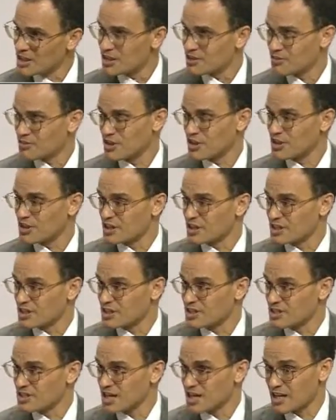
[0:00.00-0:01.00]
di fede
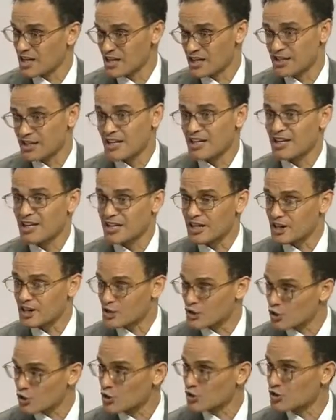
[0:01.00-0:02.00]
cristiana, delle
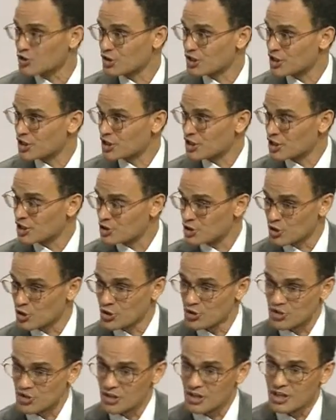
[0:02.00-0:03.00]
religiose, dei
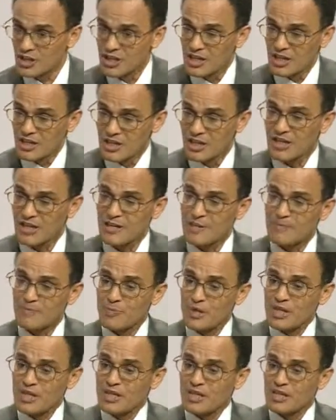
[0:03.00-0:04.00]
religiosi che,
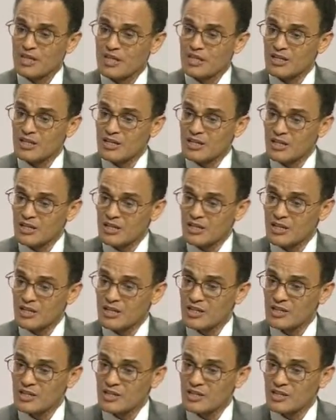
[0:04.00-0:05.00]
eh, eh,
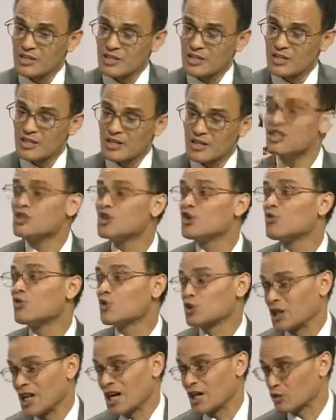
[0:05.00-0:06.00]
eh, eh, avendo
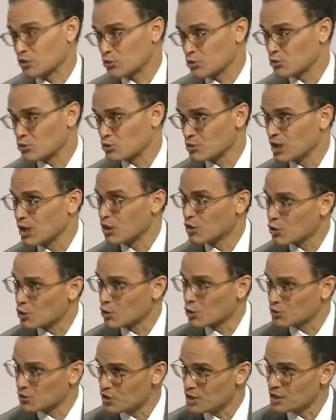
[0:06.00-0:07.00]
votato la
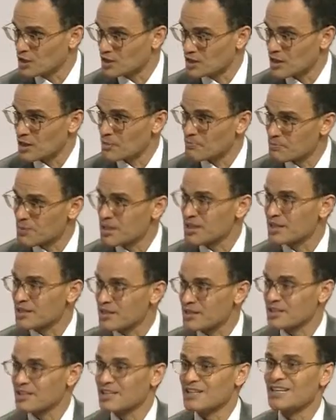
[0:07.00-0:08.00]
loro vita
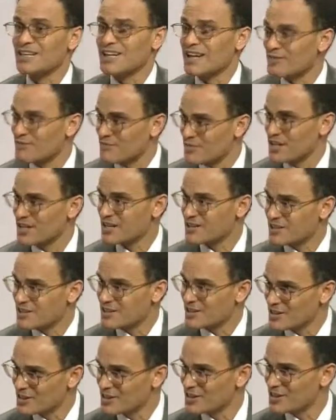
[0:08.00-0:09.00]
per la fede